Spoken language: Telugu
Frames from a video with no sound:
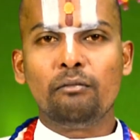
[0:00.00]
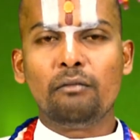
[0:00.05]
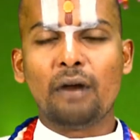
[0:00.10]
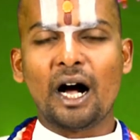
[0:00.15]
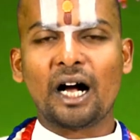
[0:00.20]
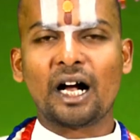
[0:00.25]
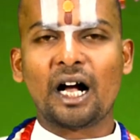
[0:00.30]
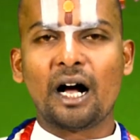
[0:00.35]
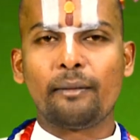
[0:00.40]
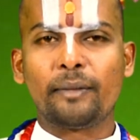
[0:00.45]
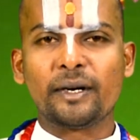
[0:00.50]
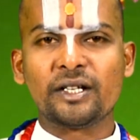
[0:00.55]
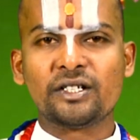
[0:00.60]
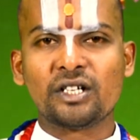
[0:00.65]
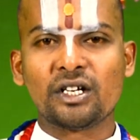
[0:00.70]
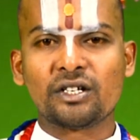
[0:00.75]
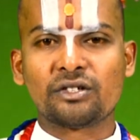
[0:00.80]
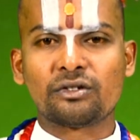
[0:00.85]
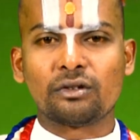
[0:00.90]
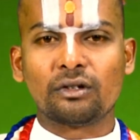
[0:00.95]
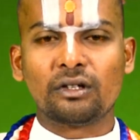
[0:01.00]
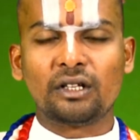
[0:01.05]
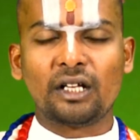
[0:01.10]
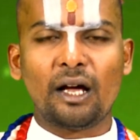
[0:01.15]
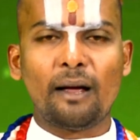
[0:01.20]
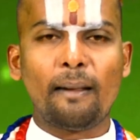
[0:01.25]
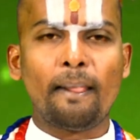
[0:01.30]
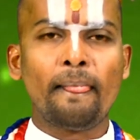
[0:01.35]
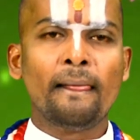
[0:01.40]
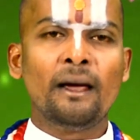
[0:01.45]
బాగా
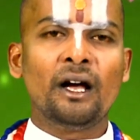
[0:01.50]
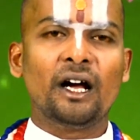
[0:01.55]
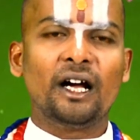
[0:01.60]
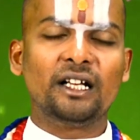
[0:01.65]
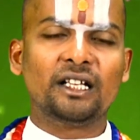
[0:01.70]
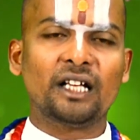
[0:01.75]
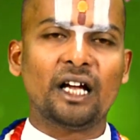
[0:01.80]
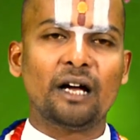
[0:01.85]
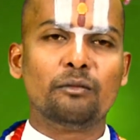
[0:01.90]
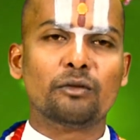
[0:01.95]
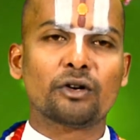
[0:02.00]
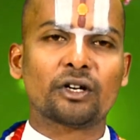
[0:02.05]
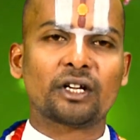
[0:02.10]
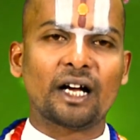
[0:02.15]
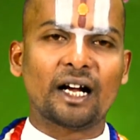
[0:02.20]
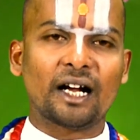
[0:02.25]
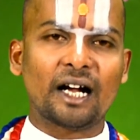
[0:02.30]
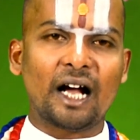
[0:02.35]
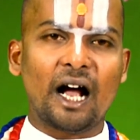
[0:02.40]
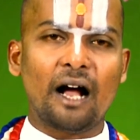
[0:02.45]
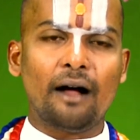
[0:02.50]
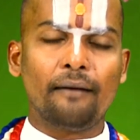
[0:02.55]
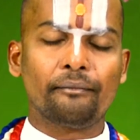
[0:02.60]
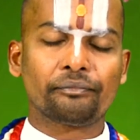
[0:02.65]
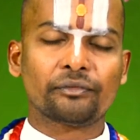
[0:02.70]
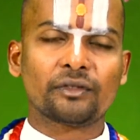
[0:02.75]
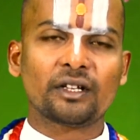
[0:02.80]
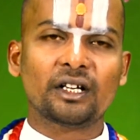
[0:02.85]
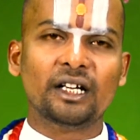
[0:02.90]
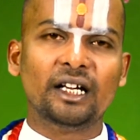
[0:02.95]
పనిచేస్తుంది అయితే ముఖ్యంగా
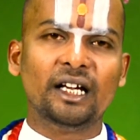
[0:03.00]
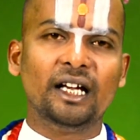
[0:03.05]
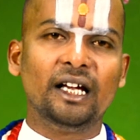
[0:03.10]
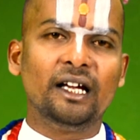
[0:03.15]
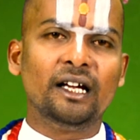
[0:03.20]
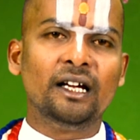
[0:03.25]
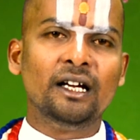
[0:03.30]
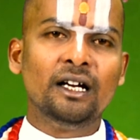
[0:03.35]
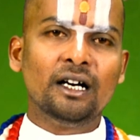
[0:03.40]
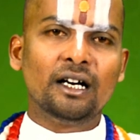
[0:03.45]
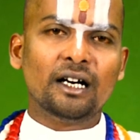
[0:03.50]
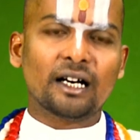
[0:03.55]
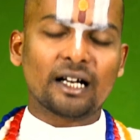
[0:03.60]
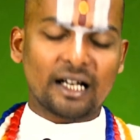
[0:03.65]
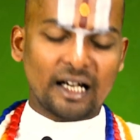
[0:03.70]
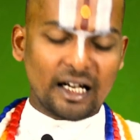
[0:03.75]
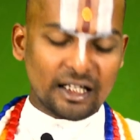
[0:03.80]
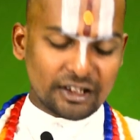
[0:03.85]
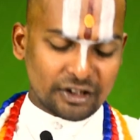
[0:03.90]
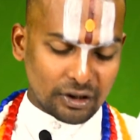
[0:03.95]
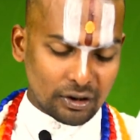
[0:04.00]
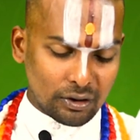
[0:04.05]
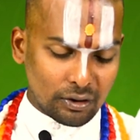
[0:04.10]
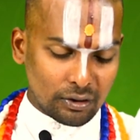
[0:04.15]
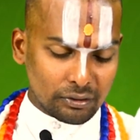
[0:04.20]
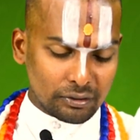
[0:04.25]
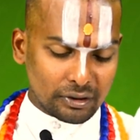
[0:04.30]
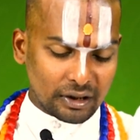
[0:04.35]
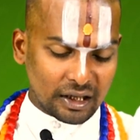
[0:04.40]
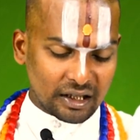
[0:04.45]
ఈ రాశిలో
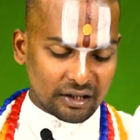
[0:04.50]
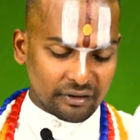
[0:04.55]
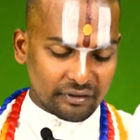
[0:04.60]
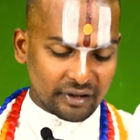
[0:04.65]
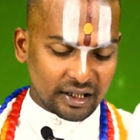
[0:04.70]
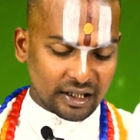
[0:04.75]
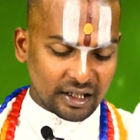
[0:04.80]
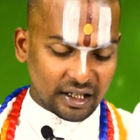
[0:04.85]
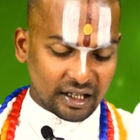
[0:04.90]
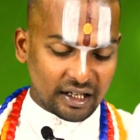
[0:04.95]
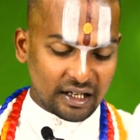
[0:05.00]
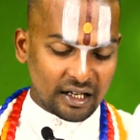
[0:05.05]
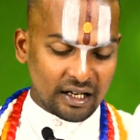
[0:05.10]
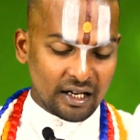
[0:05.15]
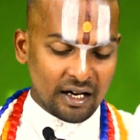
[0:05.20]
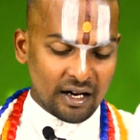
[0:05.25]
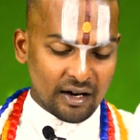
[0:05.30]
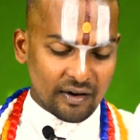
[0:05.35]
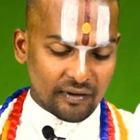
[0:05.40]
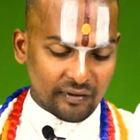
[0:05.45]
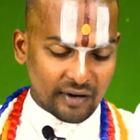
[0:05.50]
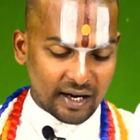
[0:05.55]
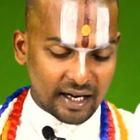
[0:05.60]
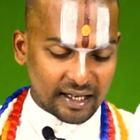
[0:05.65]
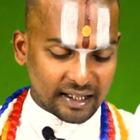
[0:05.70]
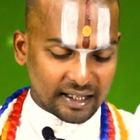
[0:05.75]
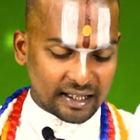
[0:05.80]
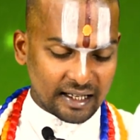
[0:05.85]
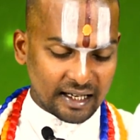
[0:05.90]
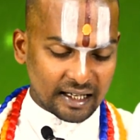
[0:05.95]
ఉన్నటువంటి
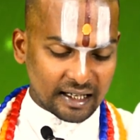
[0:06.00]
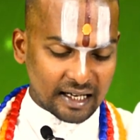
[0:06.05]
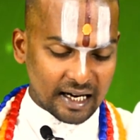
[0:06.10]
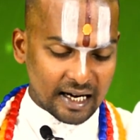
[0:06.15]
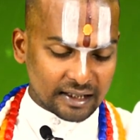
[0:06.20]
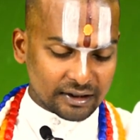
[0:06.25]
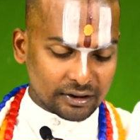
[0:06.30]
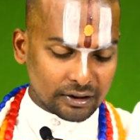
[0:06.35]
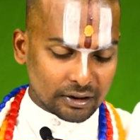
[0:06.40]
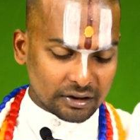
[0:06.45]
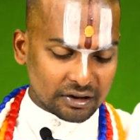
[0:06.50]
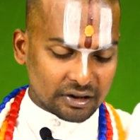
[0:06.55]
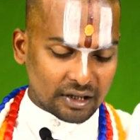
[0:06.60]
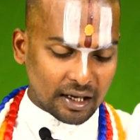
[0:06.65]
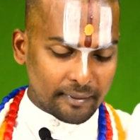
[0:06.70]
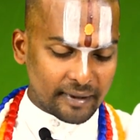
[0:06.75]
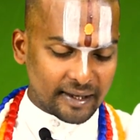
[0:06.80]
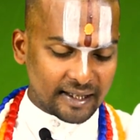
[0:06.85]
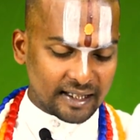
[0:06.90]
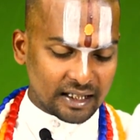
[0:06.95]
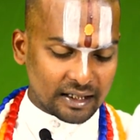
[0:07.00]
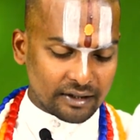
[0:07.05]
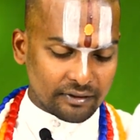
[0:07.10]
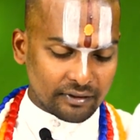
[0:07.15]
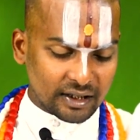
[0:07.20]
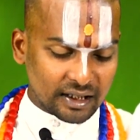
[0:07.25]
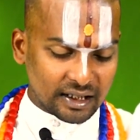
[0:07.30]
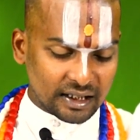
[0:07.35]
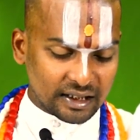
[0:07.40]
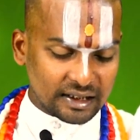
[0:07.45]
వారికి గనక
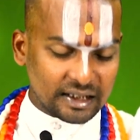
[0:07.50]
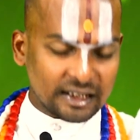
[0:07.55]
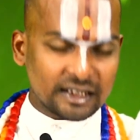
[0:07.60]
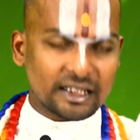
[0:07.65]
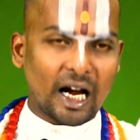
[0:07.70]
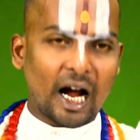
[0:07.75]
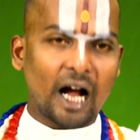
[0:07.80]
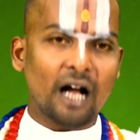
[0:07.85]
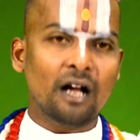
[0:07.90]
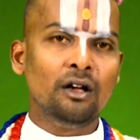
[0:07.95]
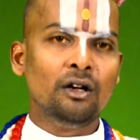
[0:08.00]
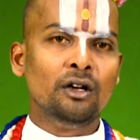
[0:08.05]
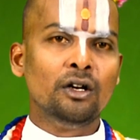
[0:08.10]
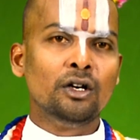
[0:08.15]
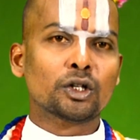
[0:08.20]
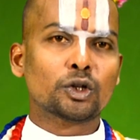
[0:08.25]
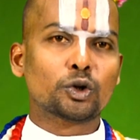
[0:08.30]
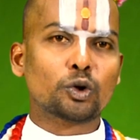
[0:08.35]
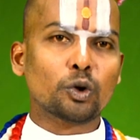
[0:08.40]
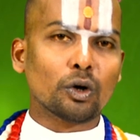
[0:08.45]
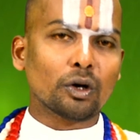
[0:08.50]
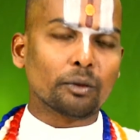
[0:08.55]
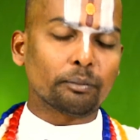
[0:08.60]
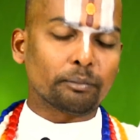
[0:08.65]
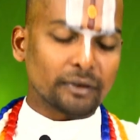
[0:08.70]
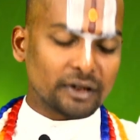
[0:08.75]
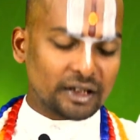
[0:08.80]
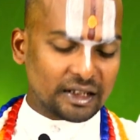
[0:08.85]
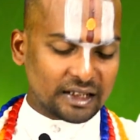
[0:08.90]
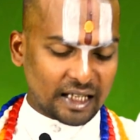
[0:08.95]
అదృష్టమైనటువంటి దిశ
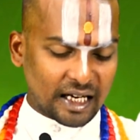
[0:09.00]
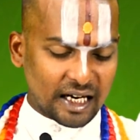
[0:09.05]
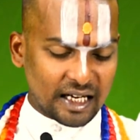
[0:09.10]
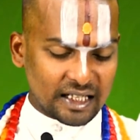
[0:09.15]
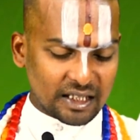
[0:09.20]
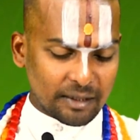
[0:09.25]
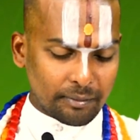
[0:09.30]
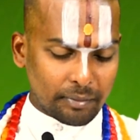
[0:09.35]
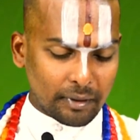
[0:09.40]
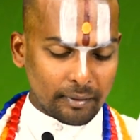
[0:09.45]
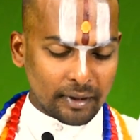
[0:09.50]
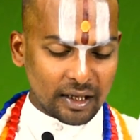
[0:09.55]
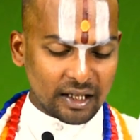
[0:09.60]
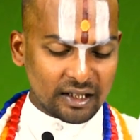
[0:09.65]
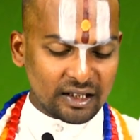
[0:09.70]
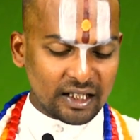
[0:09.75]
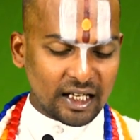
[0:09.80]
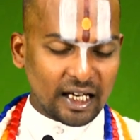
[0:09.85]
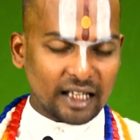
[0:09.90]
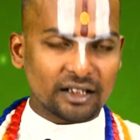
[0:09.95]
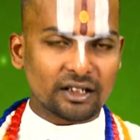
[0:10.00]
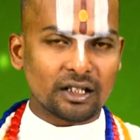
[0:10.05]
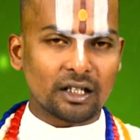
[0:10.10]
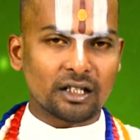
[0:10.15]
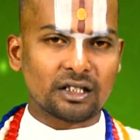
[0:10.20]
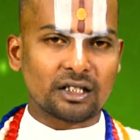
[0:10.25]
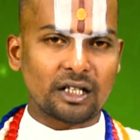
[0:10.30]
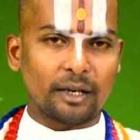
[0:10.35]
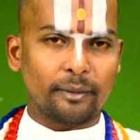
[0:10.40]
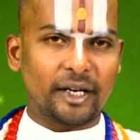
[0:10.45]
తూర్పు దిశగా చెప్పబడింది
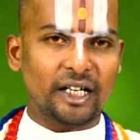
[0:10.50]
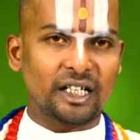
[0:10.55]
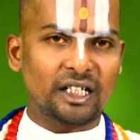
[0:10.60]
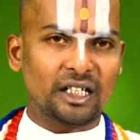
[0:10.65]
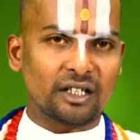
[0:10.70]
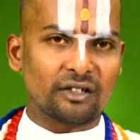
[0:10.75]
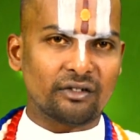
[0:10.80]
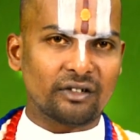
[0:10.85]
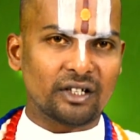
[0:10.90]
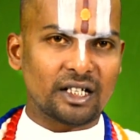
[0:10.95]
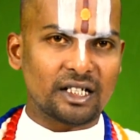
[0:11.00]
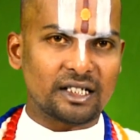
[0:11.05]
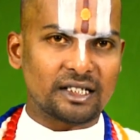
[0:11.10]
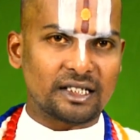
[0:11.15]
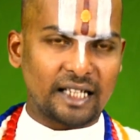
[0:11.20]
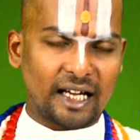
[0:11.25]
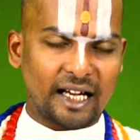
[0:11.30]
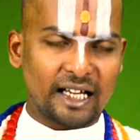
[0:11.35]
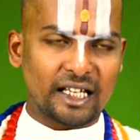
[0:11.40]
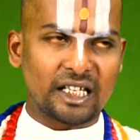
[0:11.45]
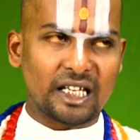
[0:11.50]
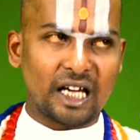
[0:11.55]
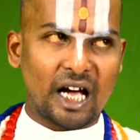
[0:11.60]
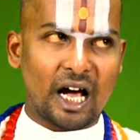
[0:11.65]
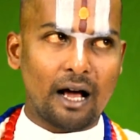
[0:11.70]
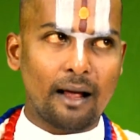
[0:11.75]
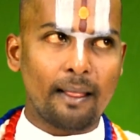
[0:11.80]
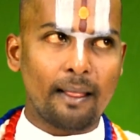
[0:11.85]
అదృష్టమైనటువంటి సంఖ్య